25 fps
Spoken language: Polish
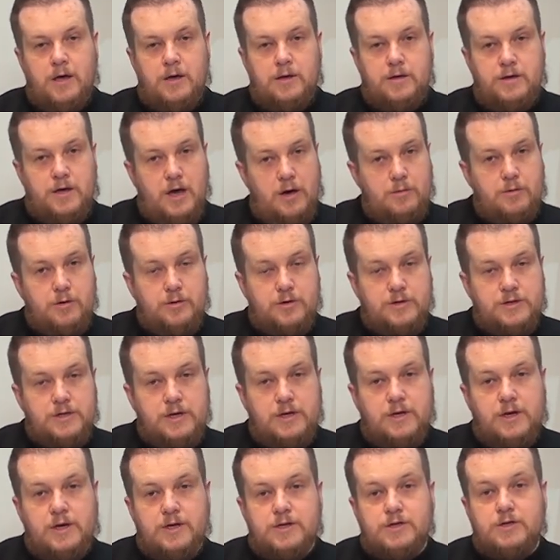Diabeł
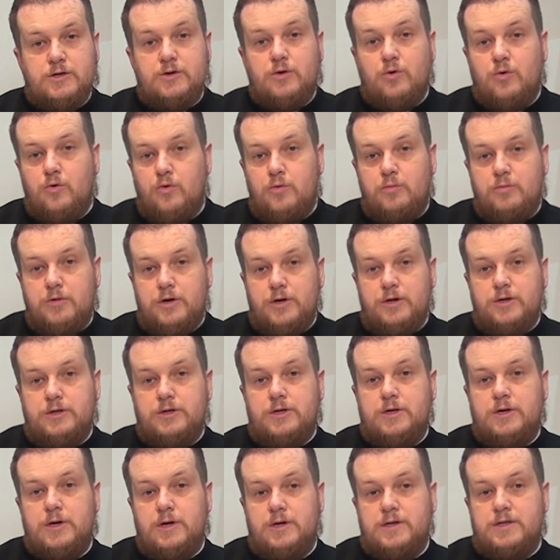chce nas
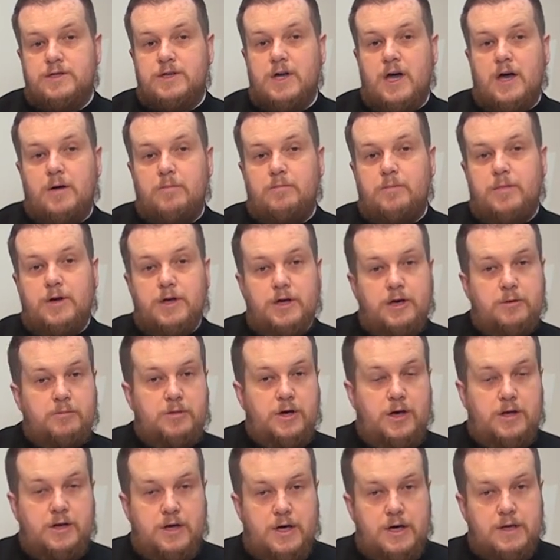kupić za plik
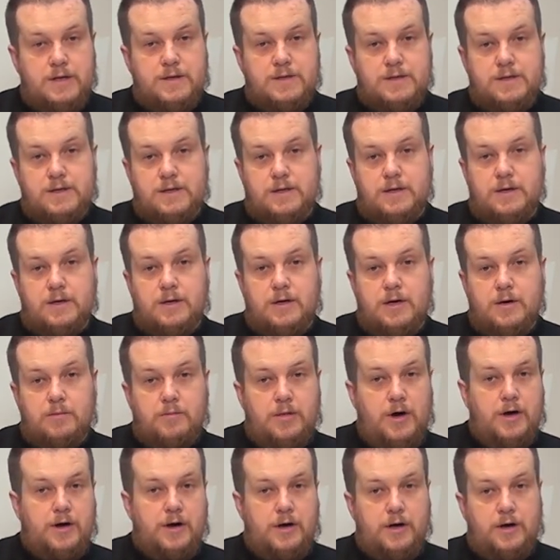pieniędzy,
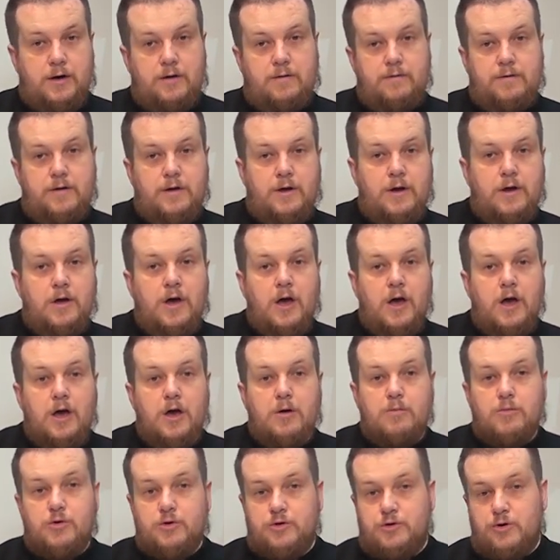parę chwil
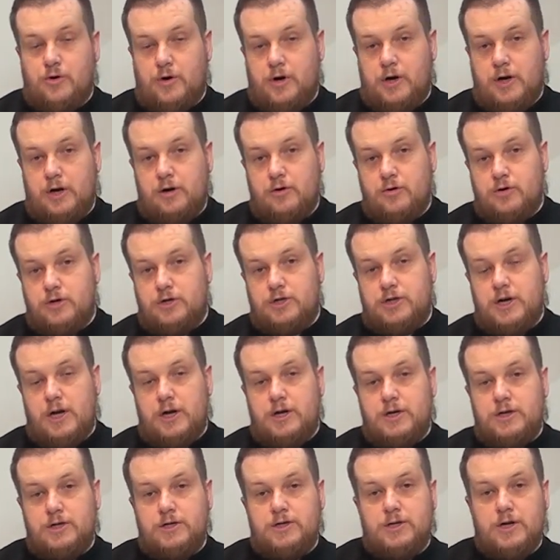pozornego
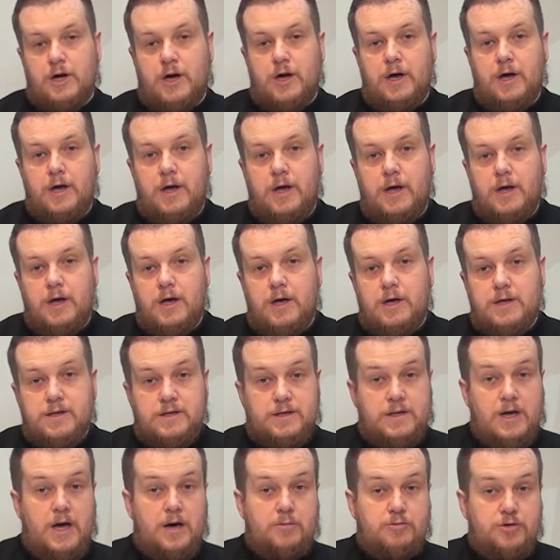szczęścia,
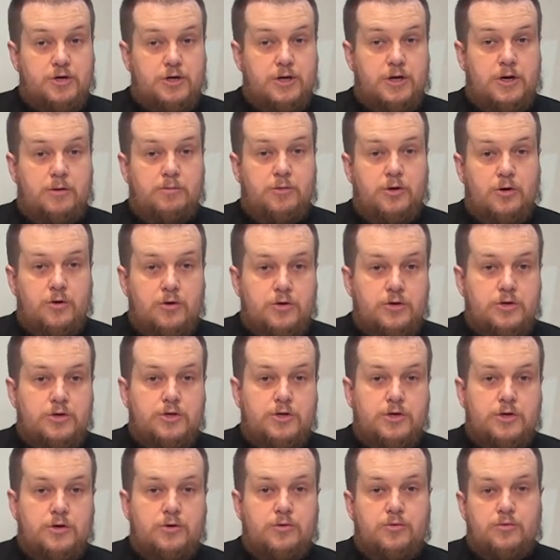za
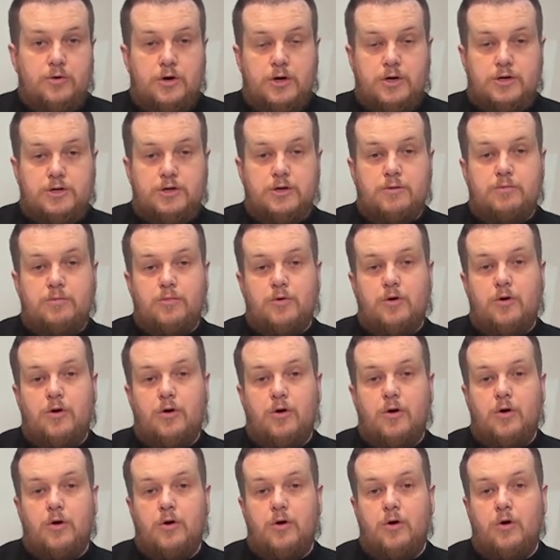przyjemności, które
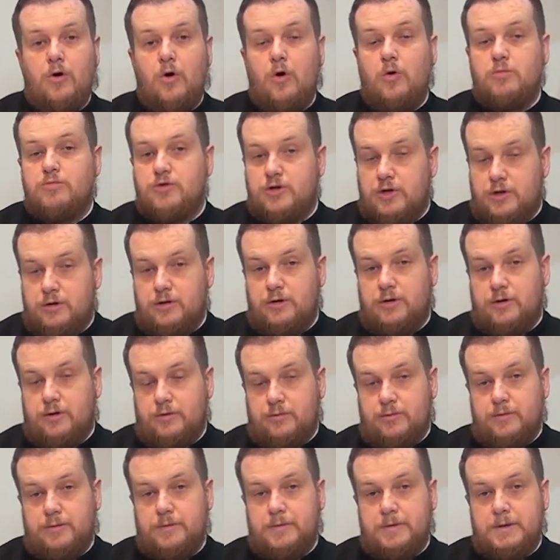szybko
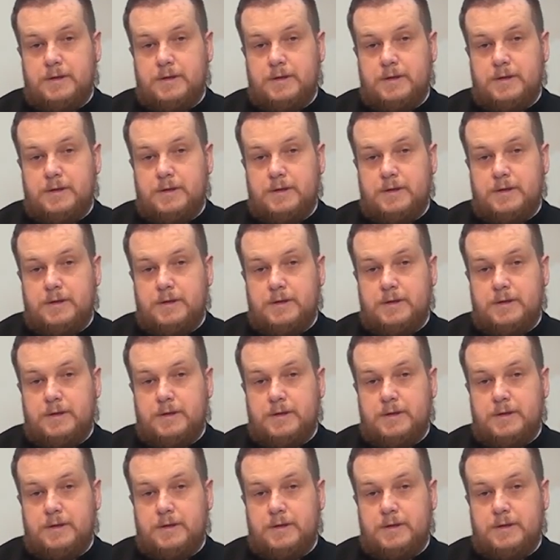obrzydną.